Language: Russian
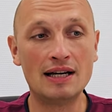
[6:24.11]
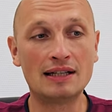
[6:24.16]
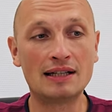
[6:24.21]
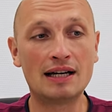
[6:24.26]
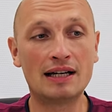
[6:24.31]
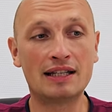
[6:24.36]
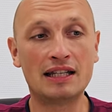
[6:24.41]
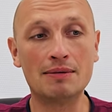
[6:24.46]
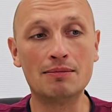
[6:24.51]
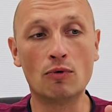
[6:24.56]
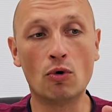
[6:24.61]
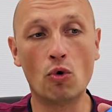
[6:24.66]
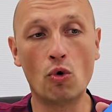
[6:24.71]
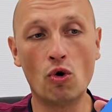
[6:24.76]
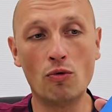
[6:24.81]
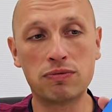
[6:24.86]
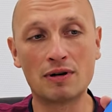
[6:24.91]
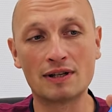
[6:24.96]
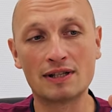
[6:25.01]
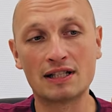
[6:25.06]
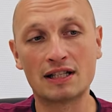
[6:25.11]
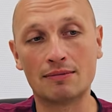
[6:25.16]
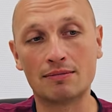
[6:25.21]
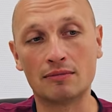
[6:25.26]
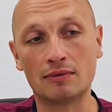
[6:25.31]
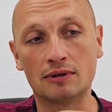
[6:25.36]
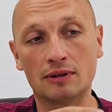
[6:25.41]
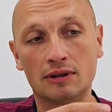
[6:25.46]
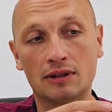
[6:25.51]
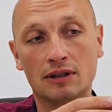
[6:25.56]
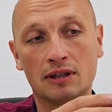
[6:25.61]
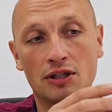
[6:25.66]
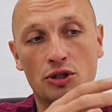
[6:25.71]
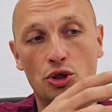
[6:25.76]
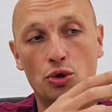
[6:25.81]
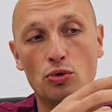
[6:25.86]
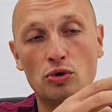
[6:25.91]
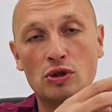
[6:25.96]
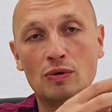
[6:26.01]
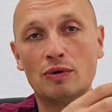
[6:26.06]
каким образом а,
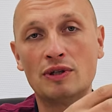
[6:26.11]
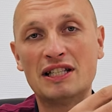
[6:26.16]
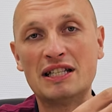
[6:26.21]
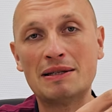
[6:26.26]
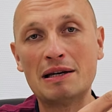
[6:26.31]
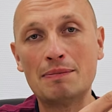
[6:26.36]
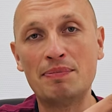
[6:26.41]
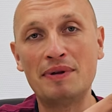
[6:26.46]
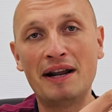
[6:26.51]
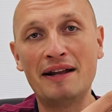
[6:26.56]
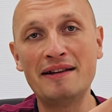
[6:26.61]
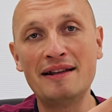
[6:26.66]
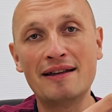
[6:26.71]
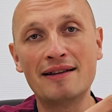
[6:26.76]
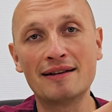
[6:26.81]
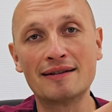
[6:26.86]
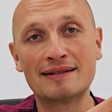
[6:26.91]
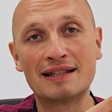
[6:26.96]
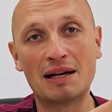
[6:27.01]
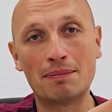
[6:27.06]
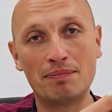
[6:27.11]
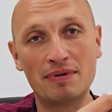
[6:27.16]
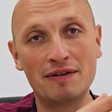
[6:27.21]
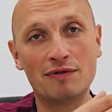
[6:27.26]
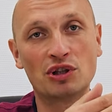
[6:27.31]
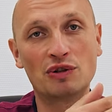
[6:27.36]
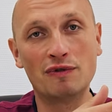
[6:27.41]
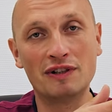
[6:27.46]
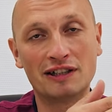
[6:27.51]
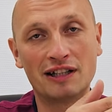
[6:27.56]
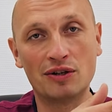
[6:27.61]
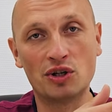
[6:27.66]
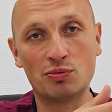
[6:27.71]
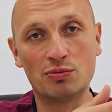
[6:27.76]
чувствует себя передний отдел стопы вот в этой